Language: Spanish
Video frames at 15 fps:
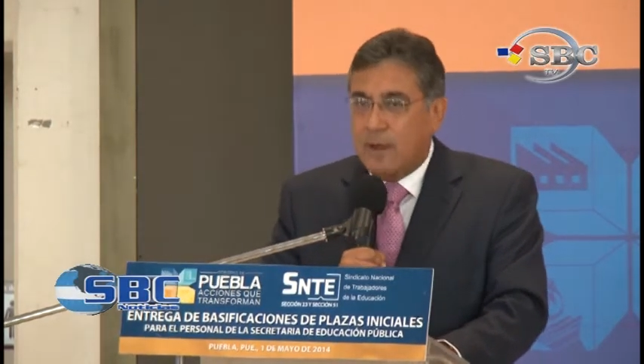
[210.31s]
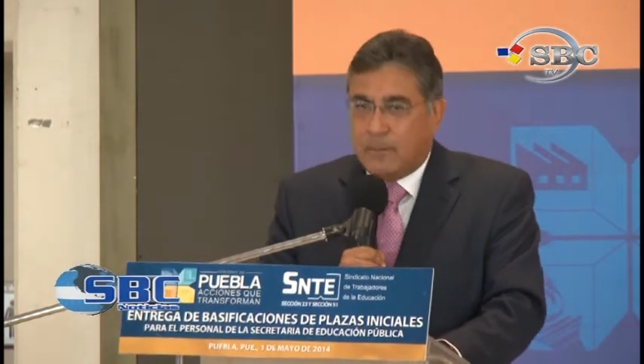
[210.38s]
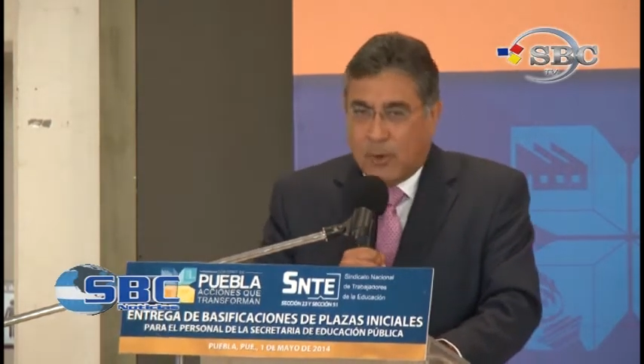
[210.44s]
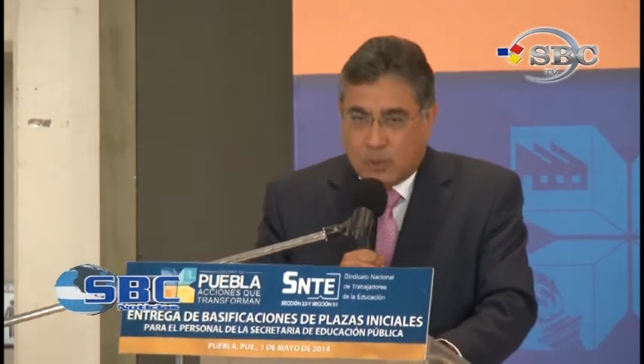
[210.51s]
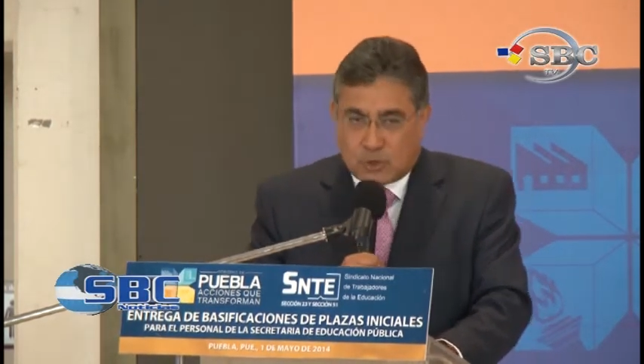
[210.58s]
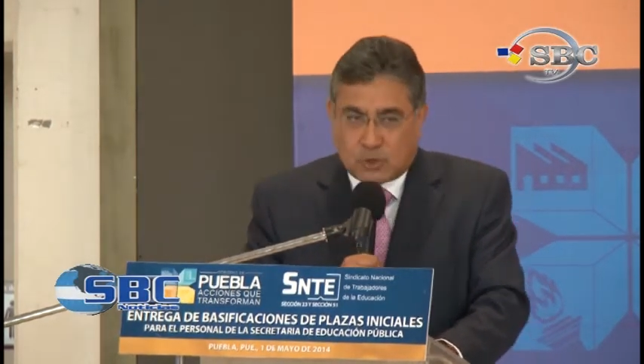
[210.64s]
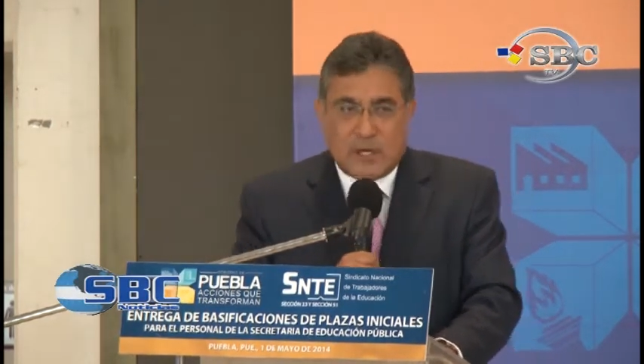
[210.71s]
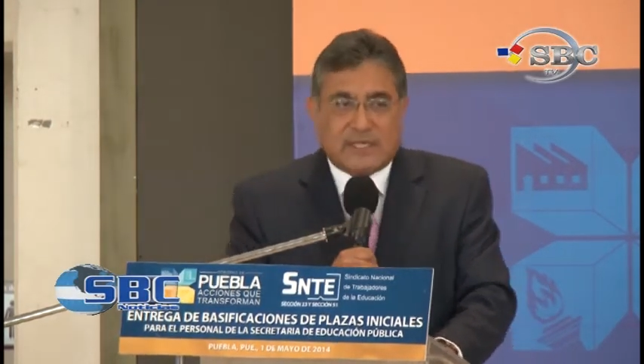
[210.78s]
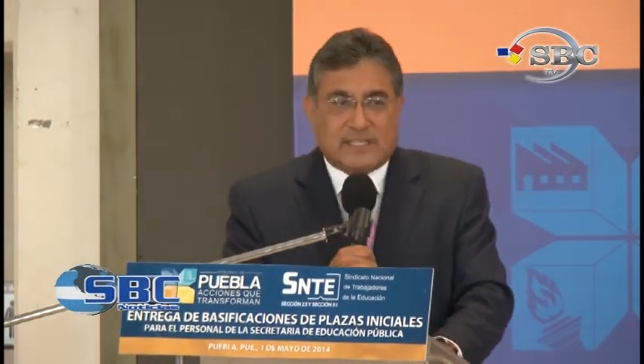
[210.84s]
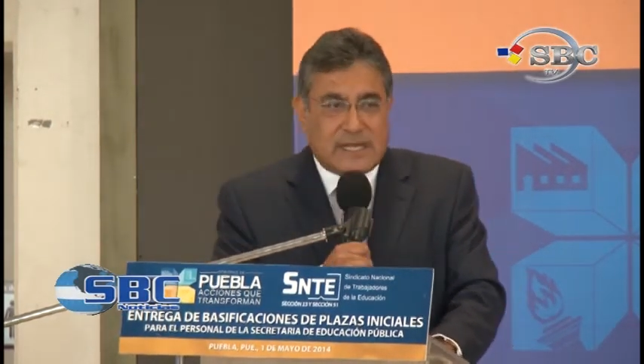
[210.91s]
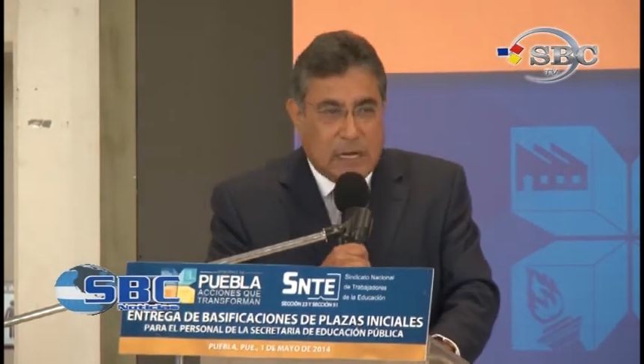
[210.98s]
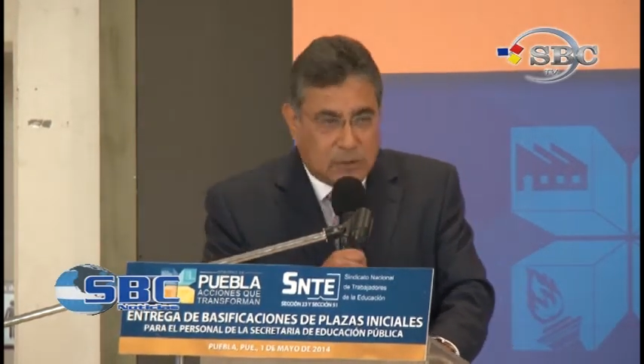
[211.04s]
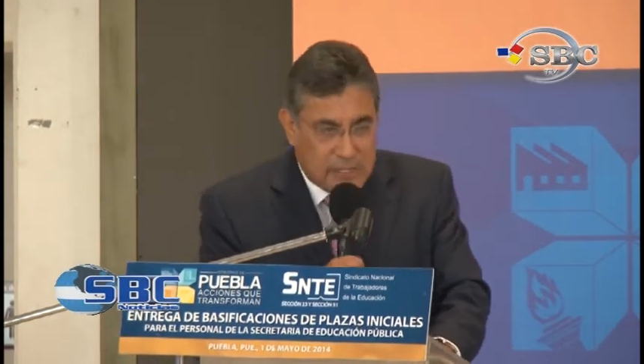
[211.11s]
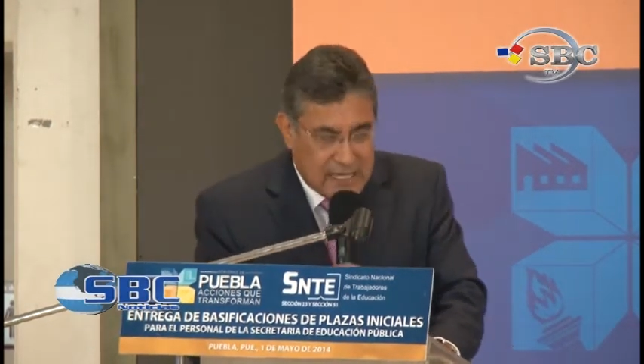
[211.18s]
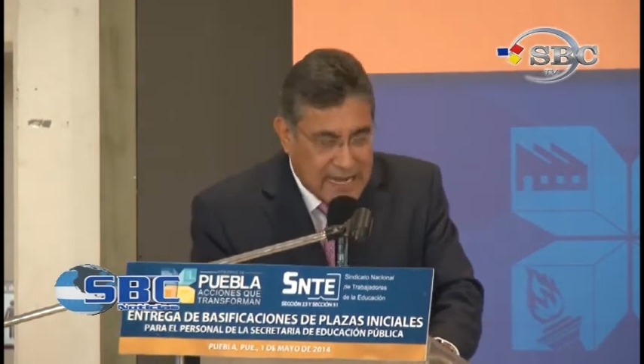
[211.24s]
por su
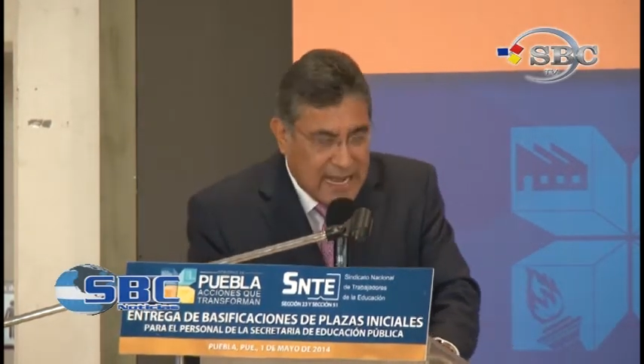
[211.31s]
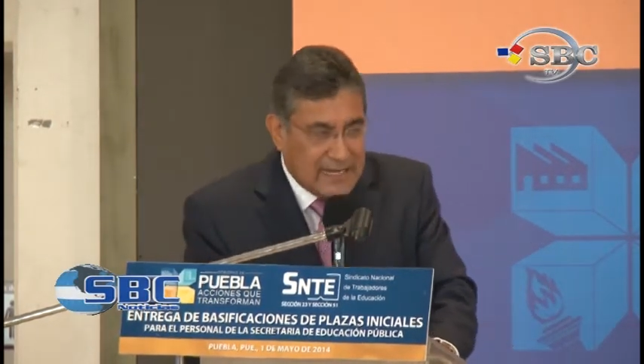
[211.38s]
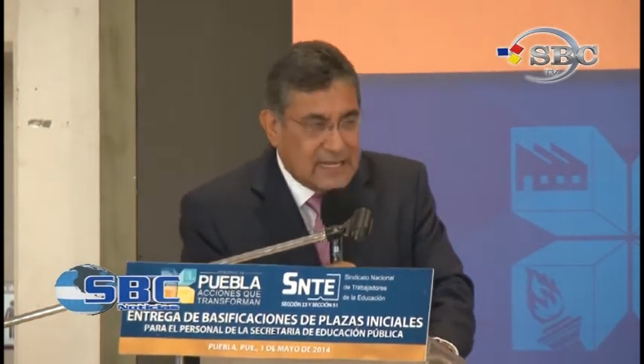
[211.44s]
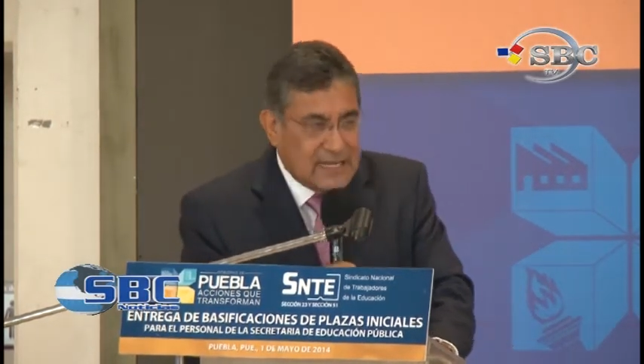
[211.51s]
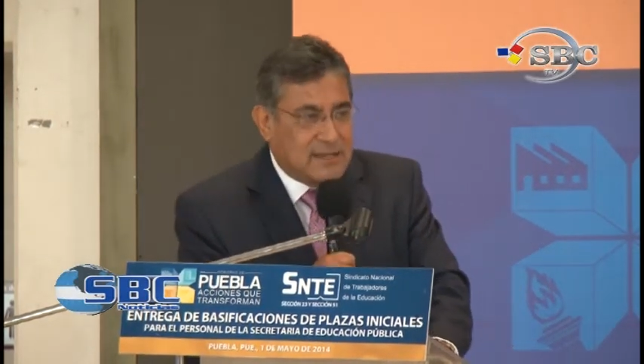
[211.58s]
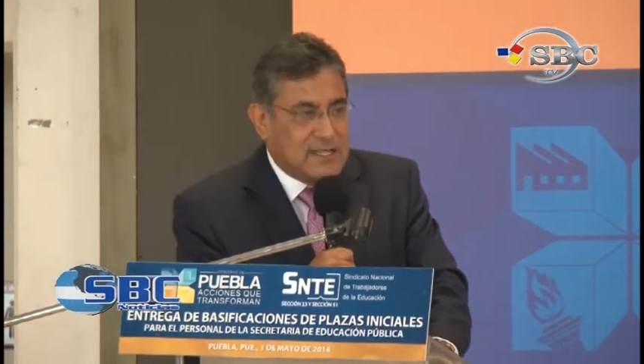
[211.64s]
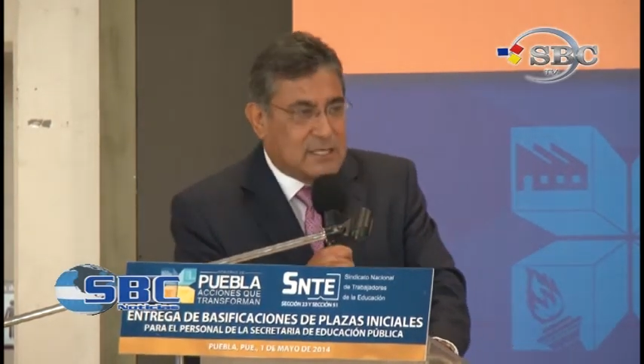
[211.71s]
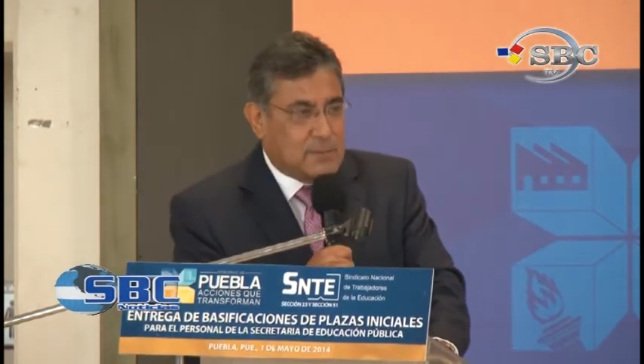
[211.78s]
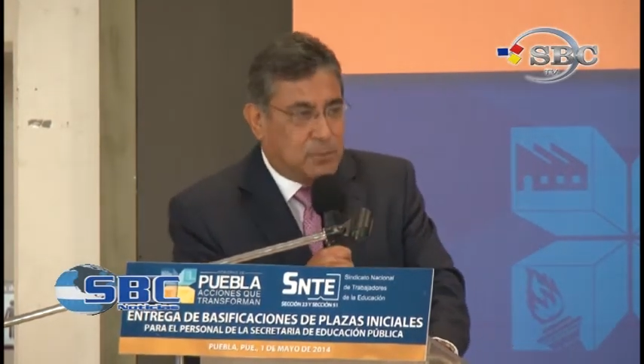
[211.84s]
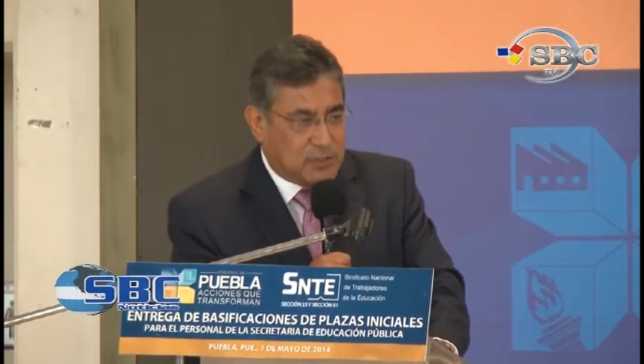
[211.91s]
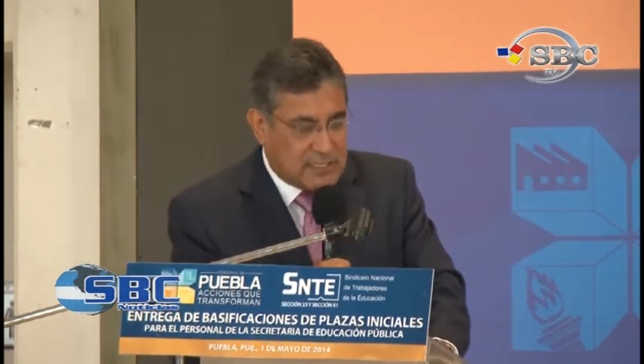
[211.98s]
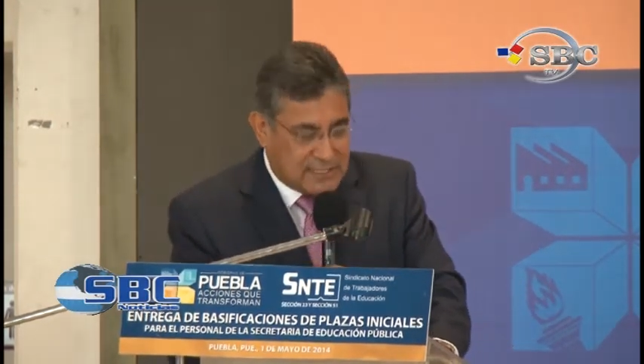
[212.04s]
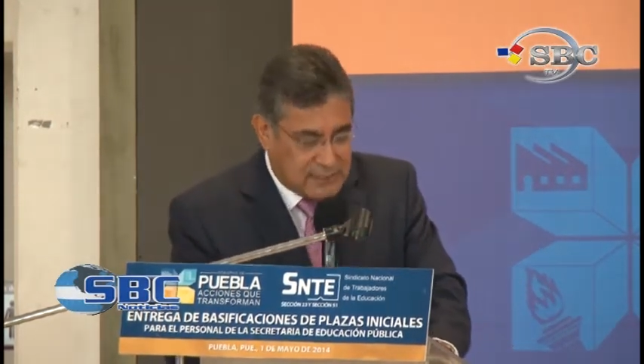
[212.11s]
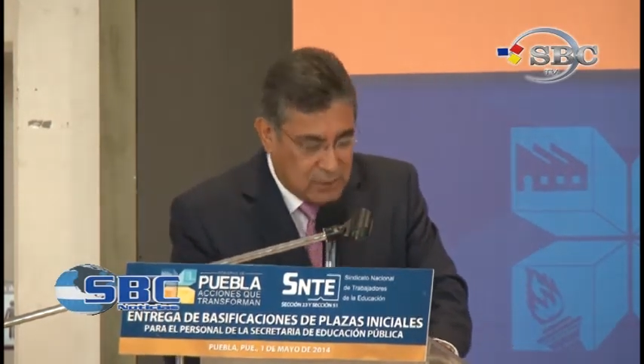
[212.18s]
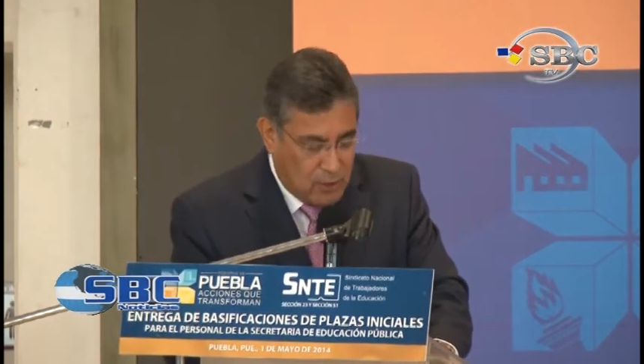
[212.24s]
extraordinaria
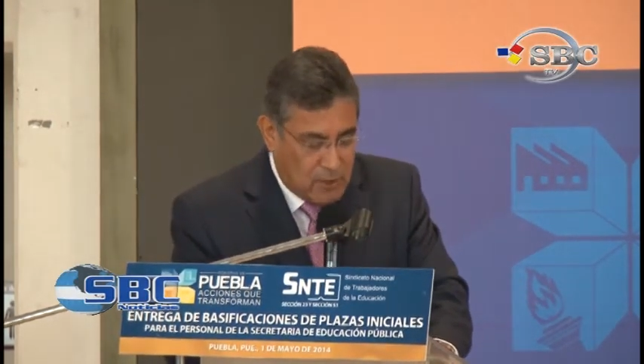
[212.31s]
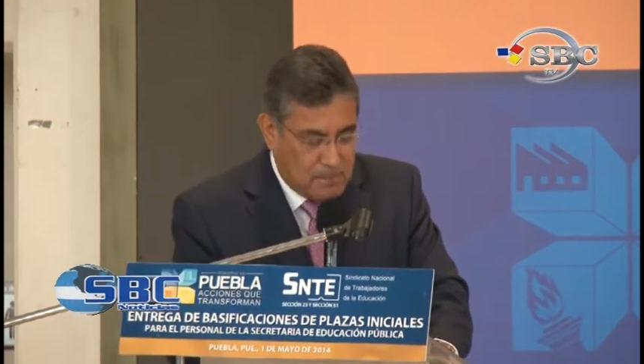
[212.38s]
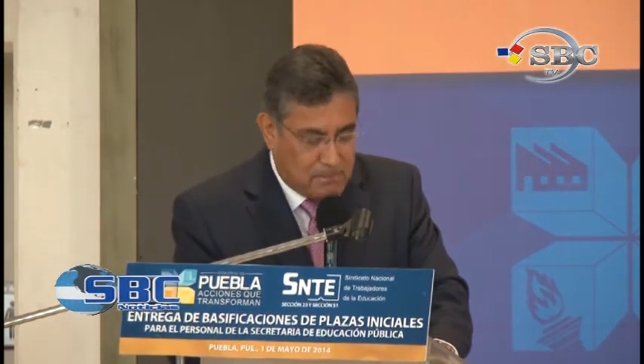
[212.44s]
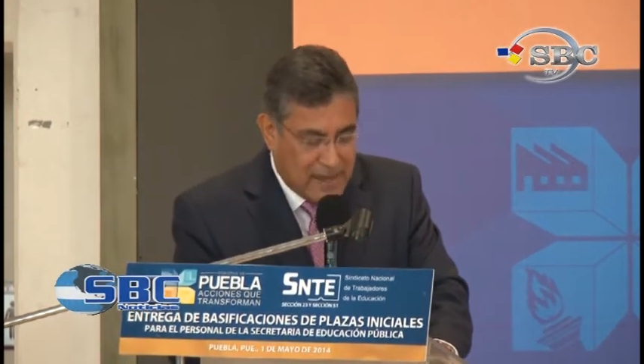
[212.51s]
disposición